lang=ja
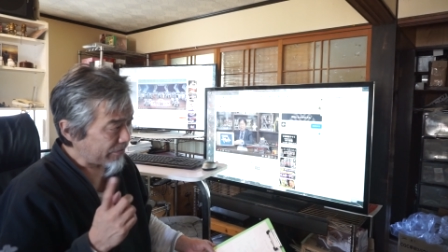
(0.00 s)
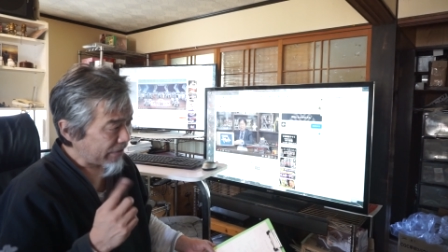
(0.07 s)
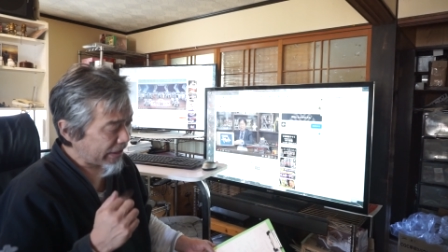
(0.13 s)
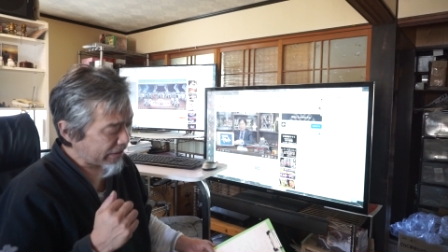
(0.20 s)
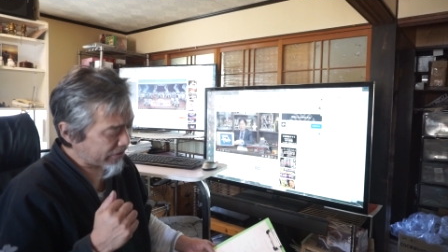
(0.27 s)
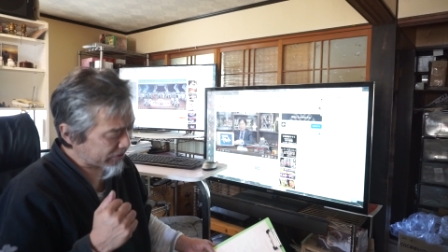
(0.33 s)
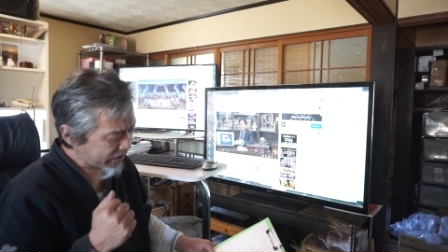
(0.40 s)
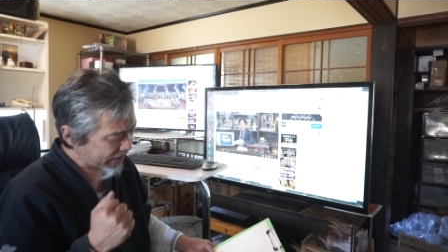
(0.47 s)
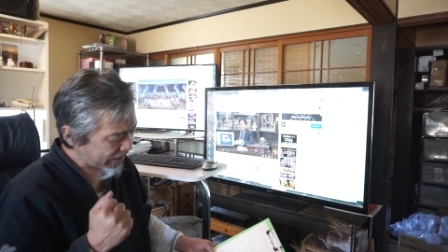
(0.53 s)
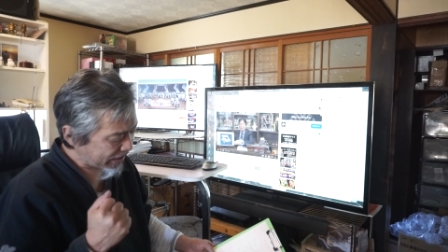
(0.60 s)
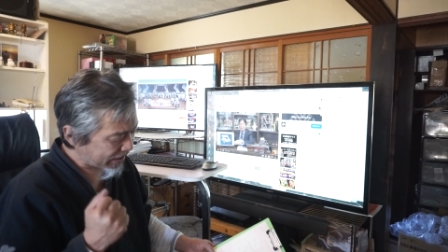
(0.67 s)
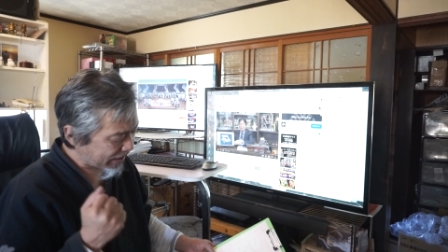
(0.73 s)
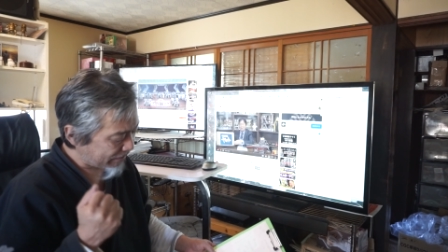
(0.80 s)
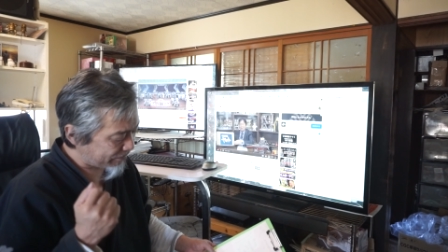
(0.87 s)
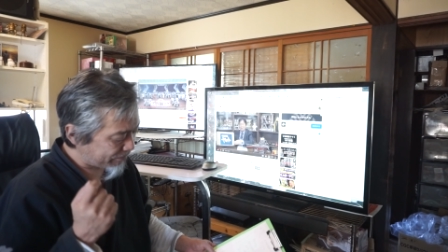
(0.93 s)
冥王星
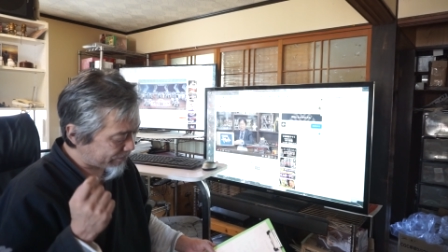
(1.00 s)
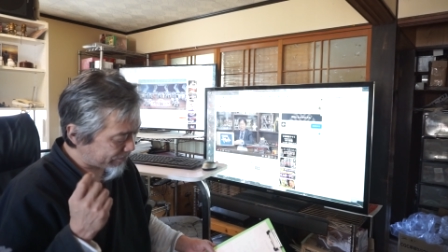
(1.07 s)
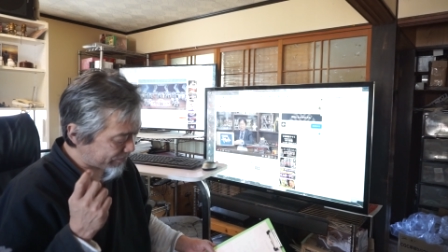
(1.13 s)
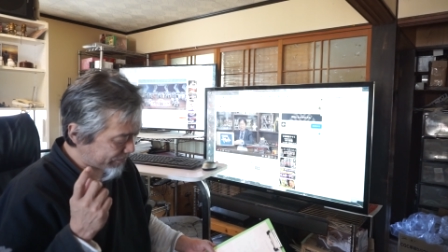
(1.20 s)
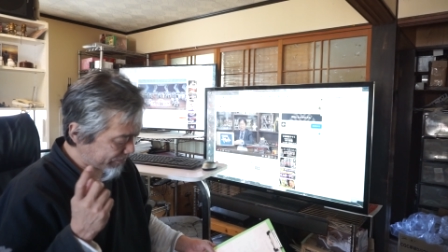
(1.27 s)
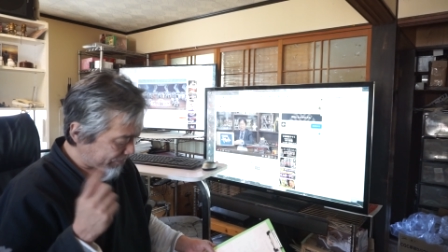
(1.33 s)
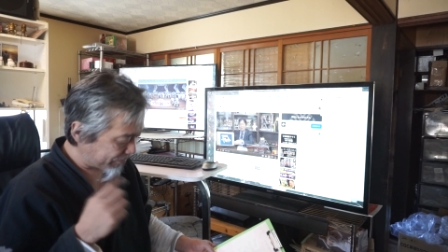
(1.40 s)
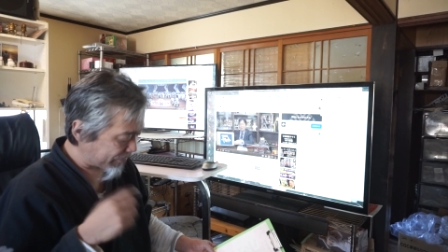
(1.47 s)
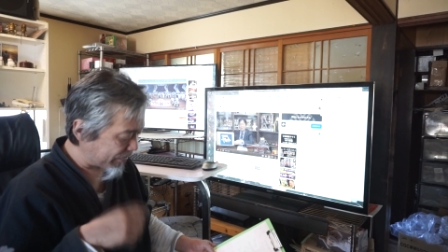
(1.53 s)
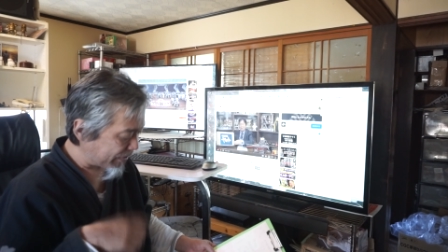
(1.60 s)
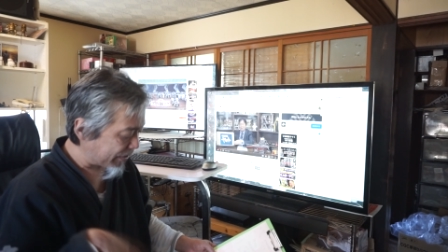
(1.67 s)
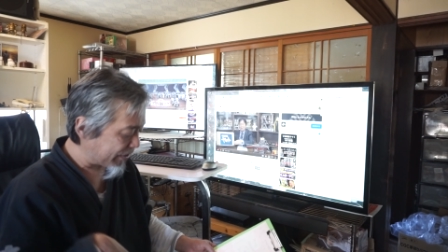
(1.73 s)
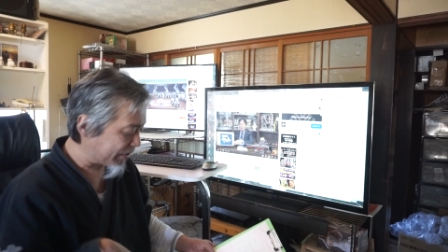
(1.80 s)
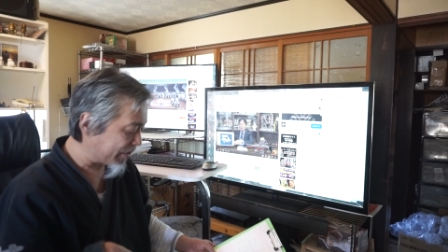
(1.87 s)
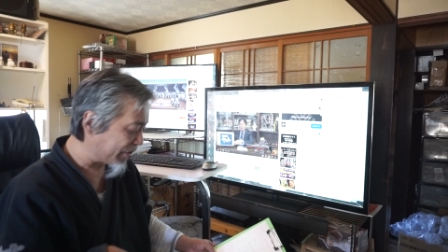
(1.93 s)
から
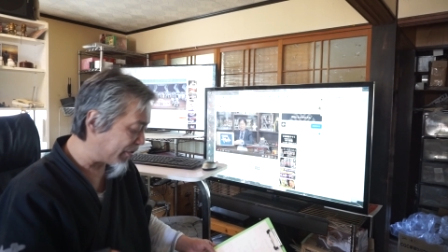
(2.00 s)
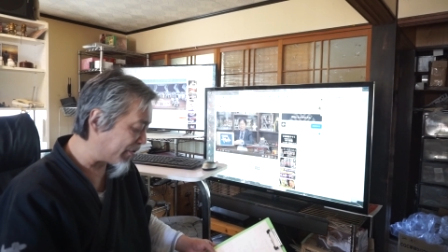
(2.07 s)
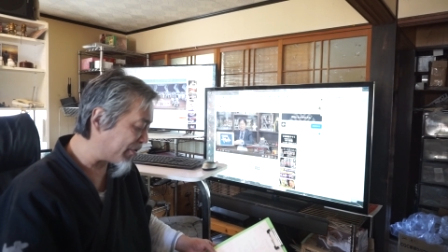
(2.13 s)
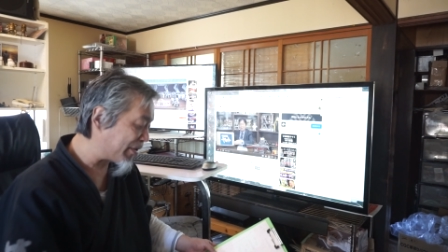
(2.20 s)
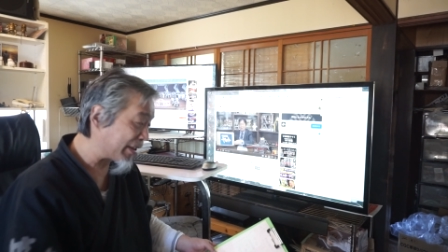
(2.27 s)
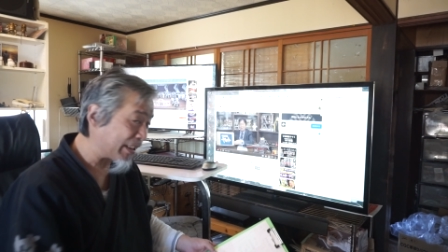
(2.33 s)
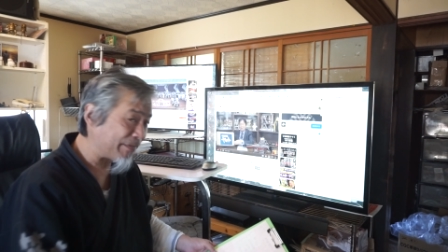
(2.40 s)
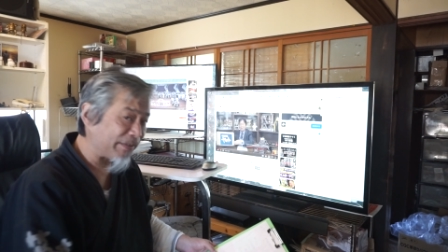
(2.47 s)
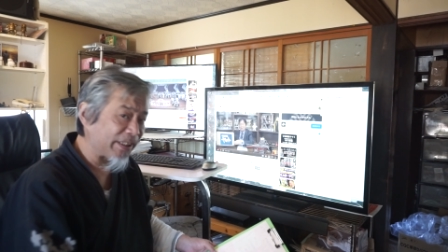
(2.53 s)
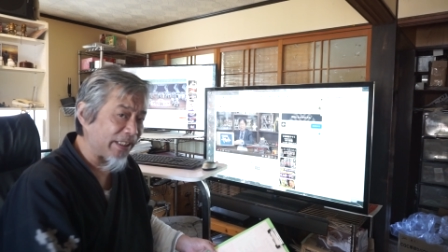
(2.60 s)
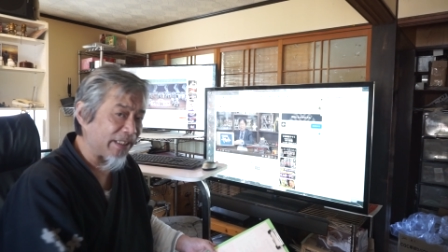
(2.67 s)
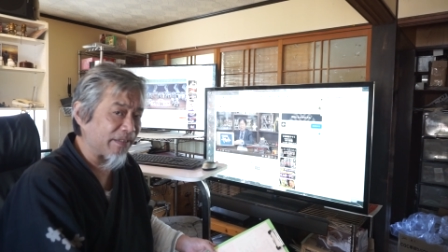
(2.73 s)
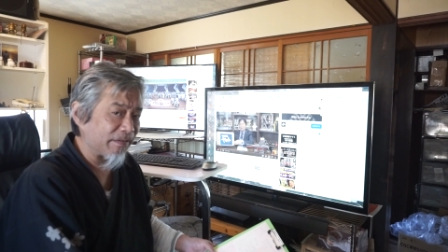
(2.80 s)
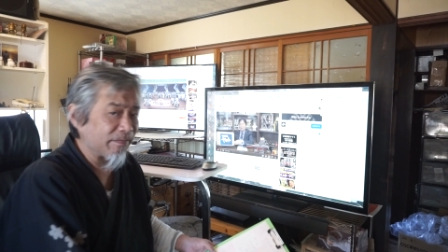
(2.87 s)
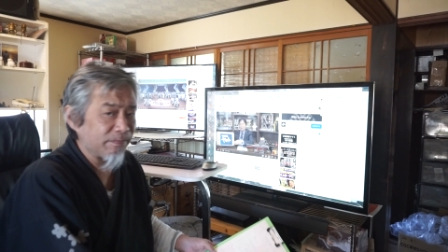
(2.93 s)
超大型
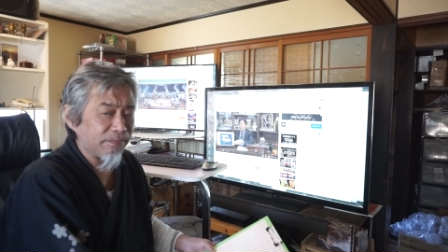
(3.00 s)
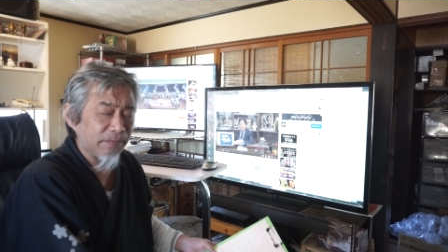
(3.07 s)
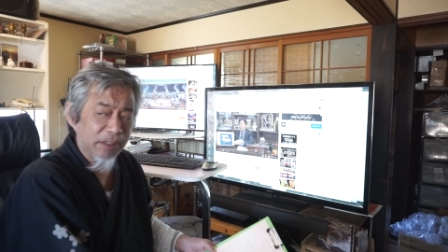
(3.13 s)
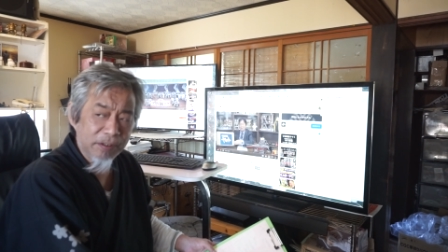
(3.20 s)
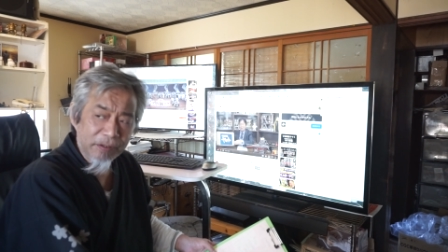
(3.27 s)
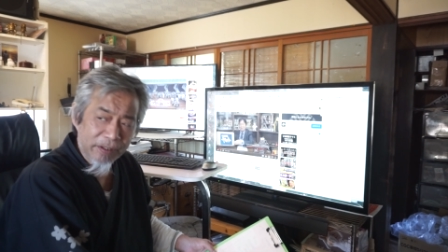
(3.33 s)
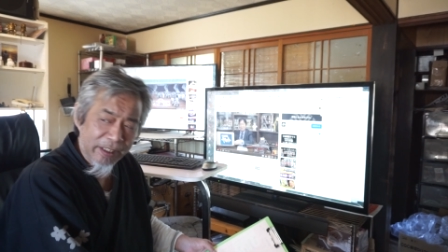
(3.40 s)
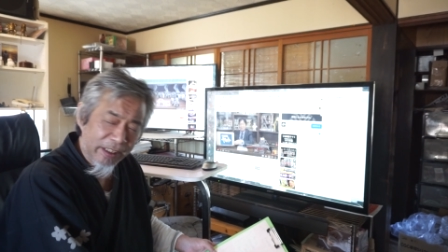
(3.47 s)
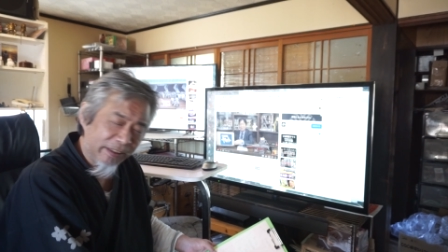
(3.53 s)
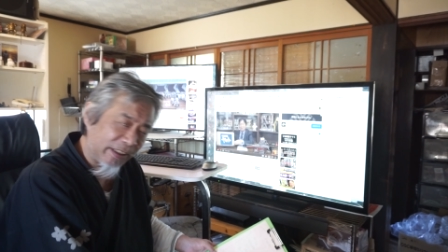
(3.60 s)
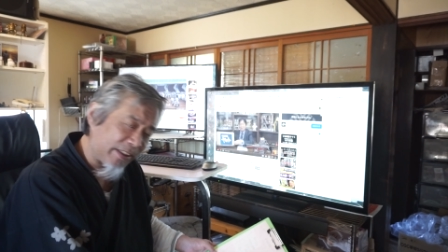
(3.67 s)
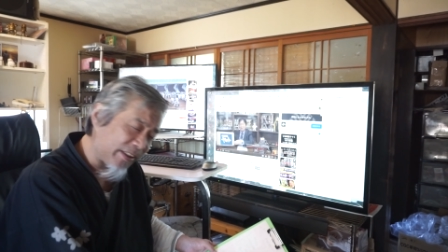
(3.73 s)
ミサイルこれは